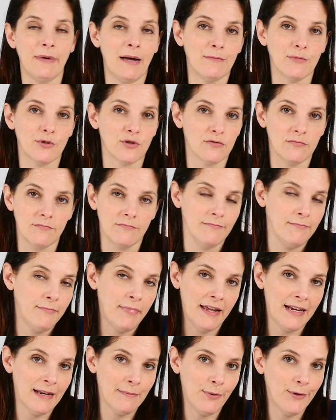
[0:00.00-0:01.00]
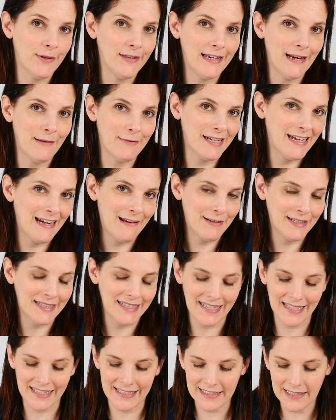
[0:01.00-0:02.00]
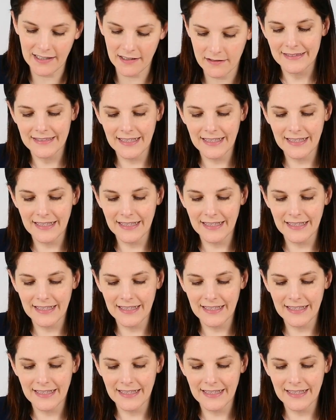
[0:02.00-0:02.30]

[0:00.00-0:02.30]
Vamos, para poder abrir la bandejita.